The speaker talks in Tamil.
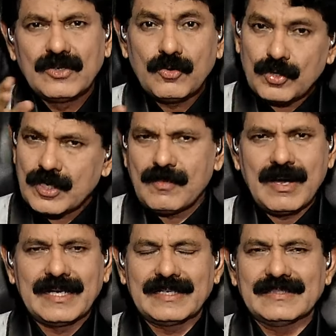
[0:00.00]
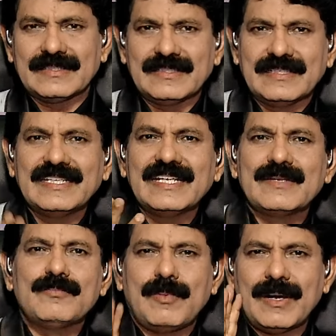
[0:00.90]
குற்றமாக இருந்தது
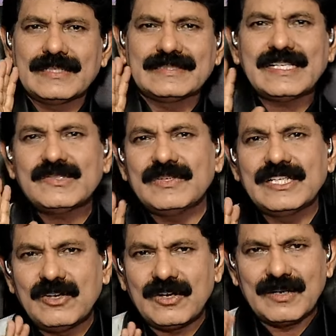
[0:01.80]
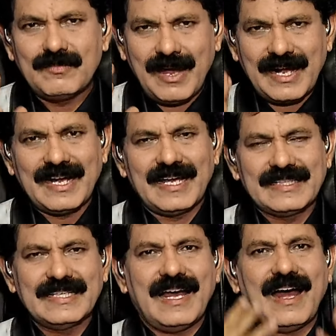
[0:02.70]
இன்றைக்கி பா செக்ஸ் வீடியோக்கள்
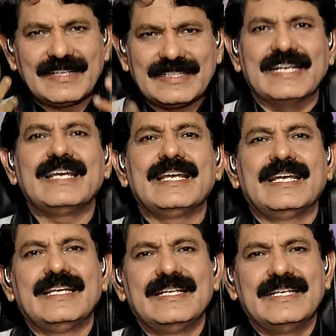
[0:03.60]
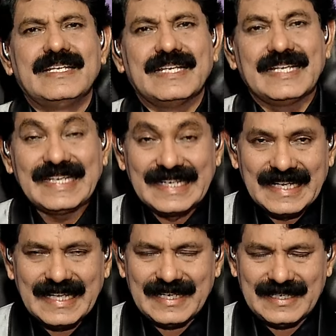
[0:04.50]
பார்க்காத ஆட்களே
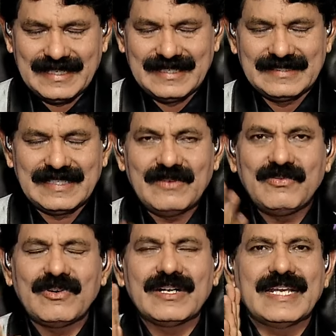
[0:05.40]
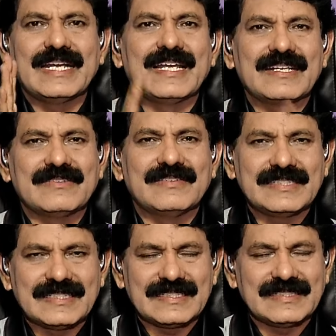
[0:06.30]
இல்லை செல்ஃபோனில் எல்லாருக்கும்
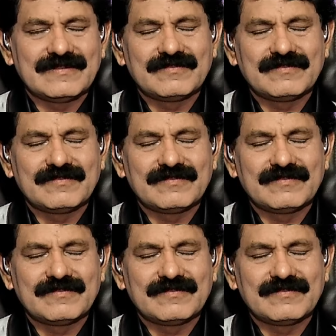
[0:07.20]
வந்துடுது